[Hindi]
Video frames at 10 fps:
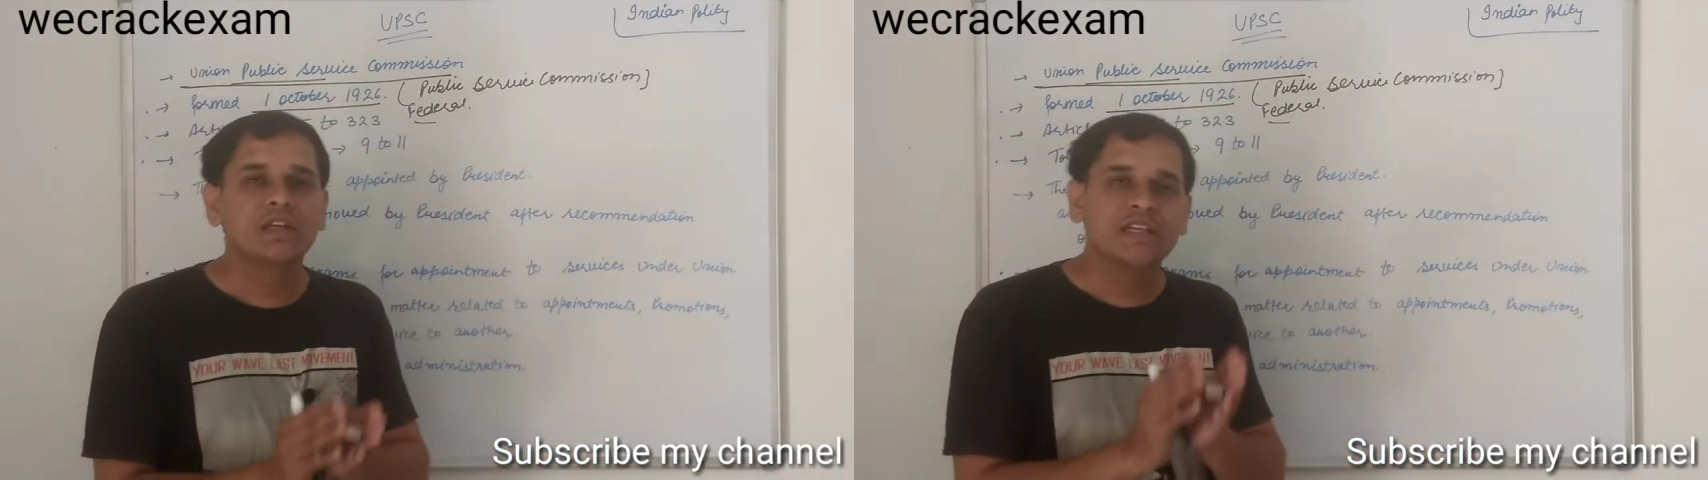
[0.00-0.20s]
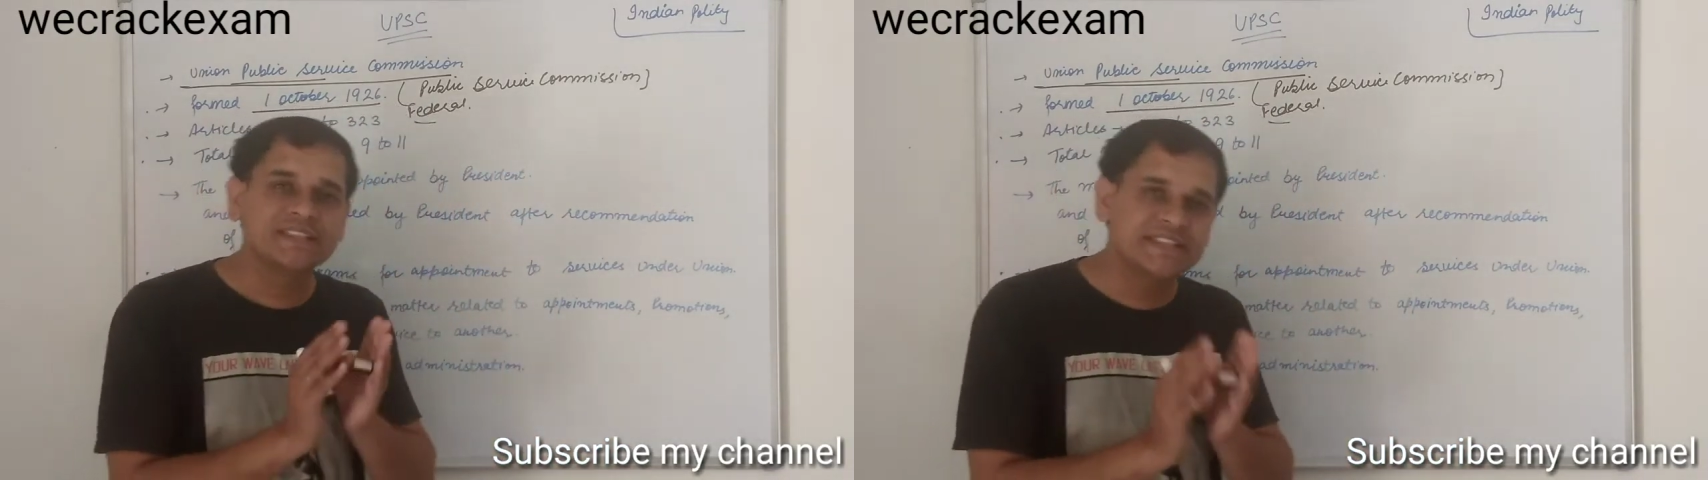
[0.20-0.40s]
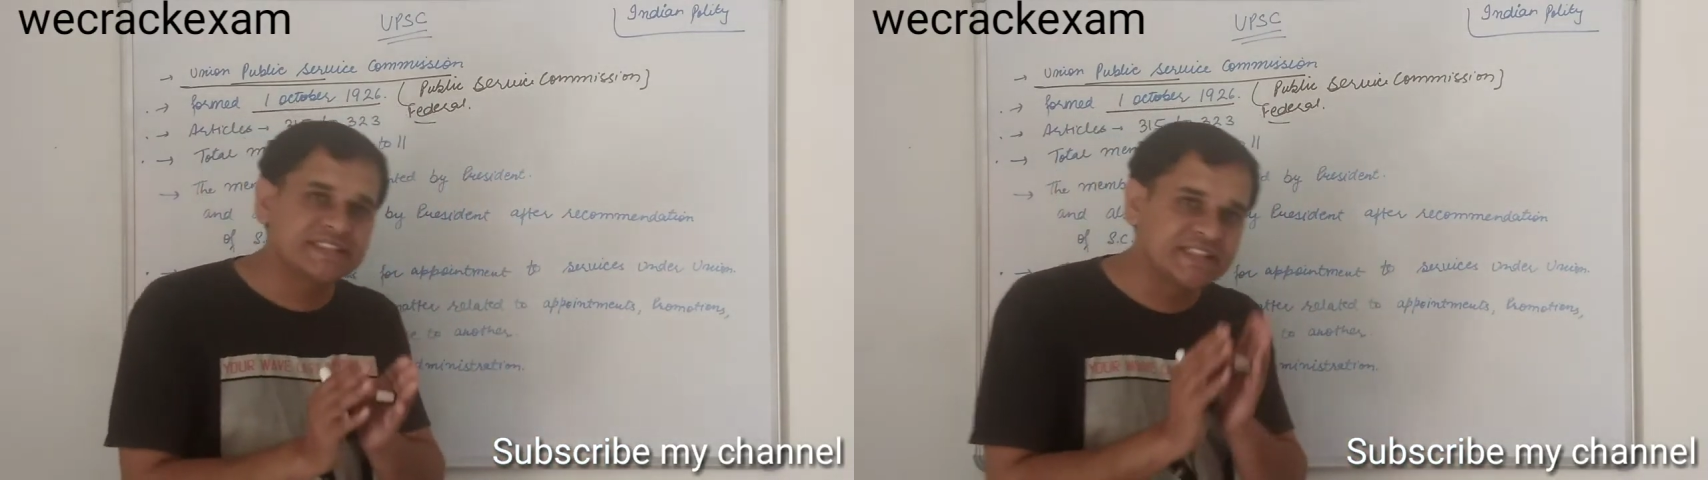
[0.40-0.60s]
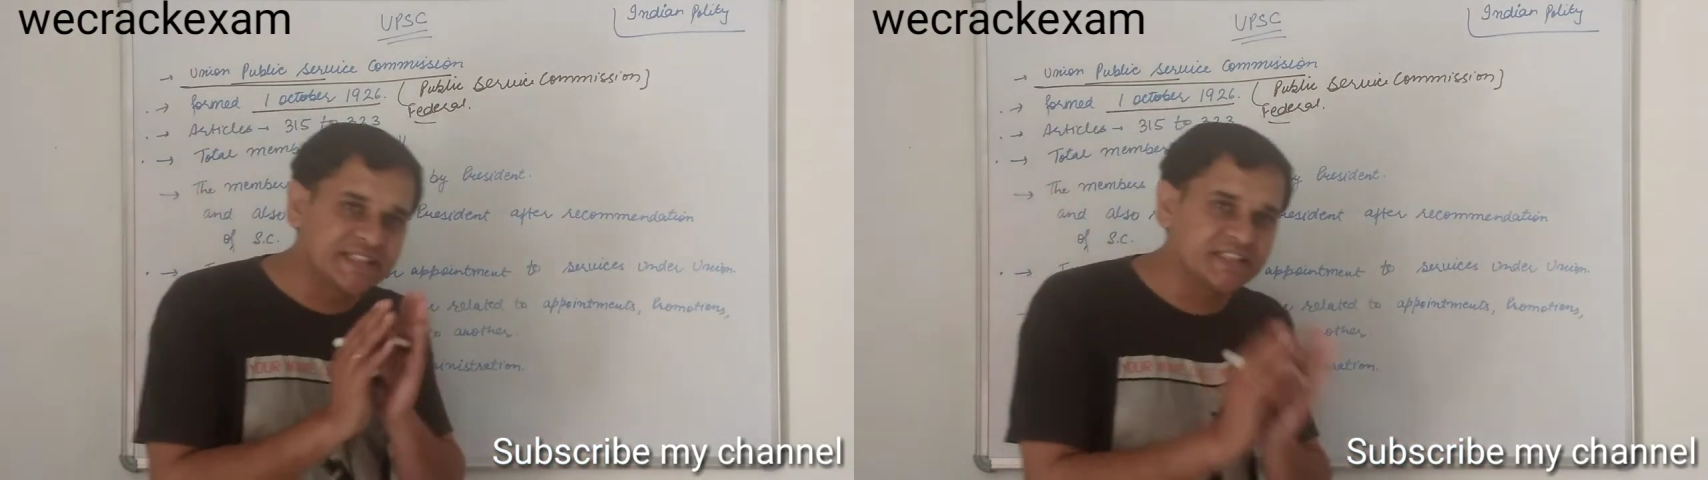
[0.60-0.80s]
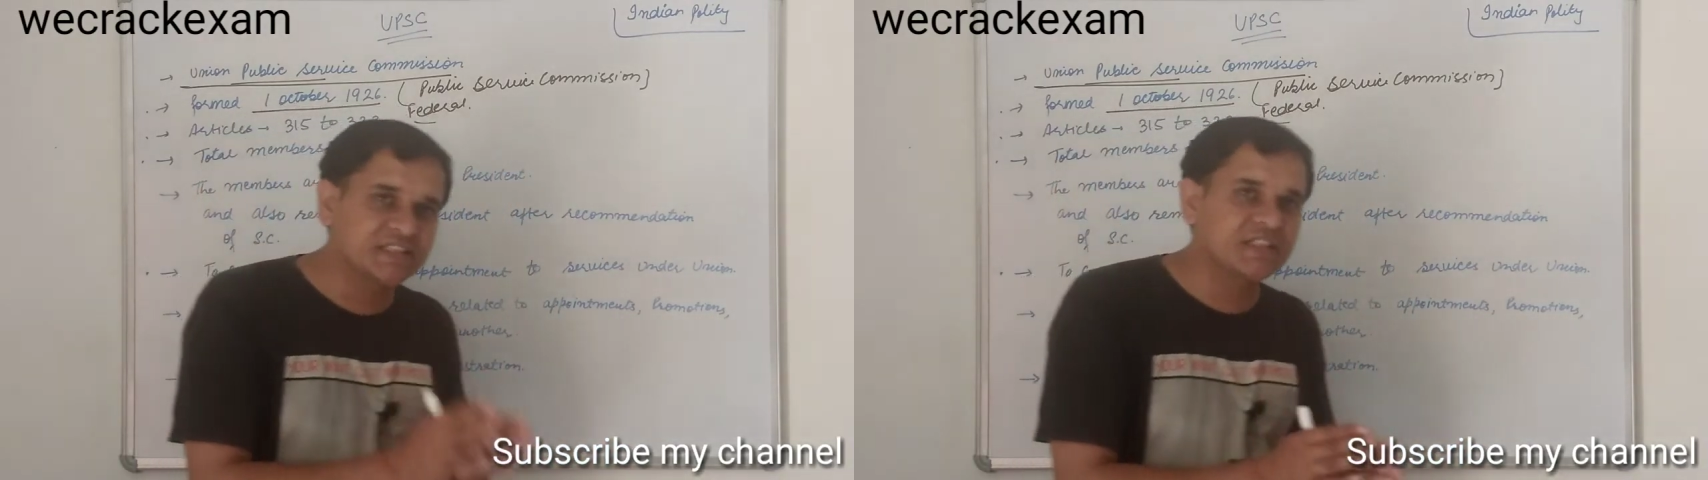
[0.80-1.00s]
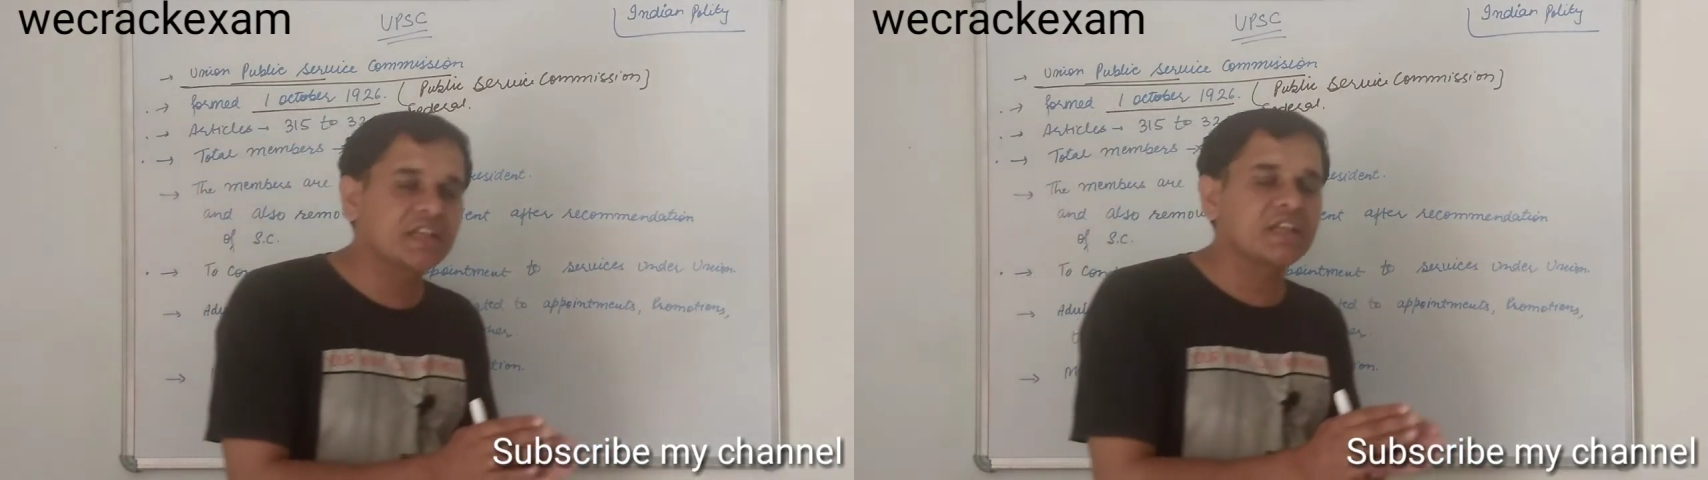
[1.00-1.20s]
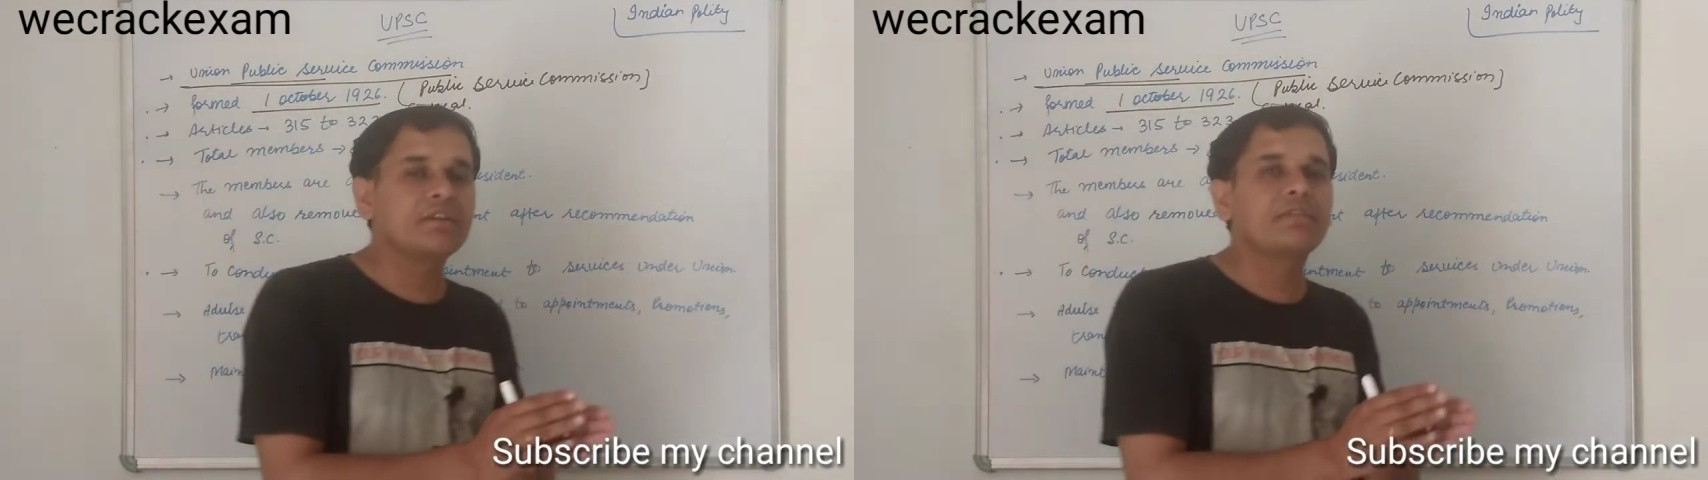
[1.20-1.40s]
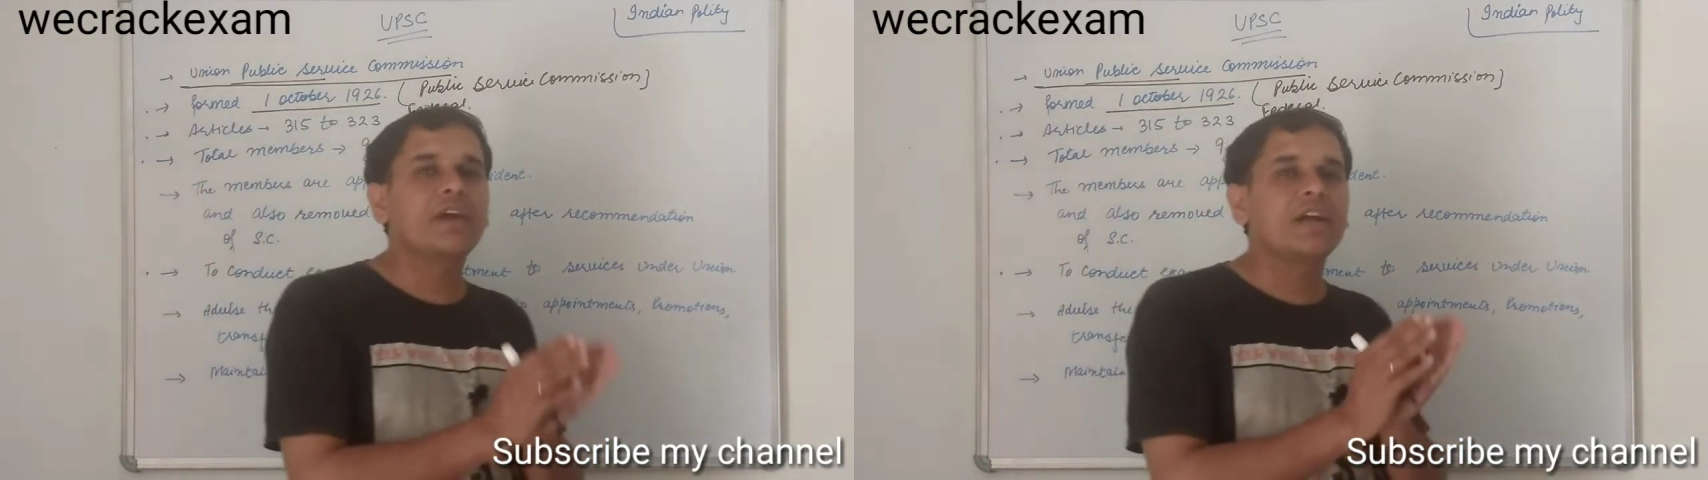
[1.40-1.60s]
इसे चेंज करके
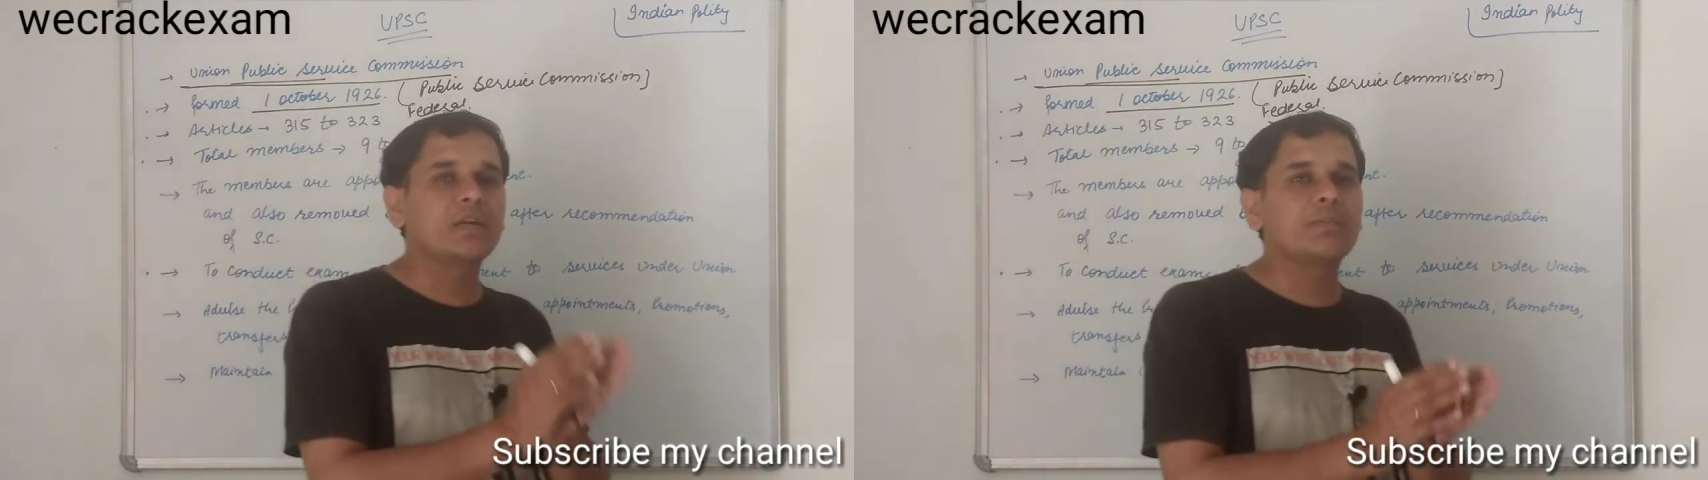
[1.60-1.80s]
फेडरल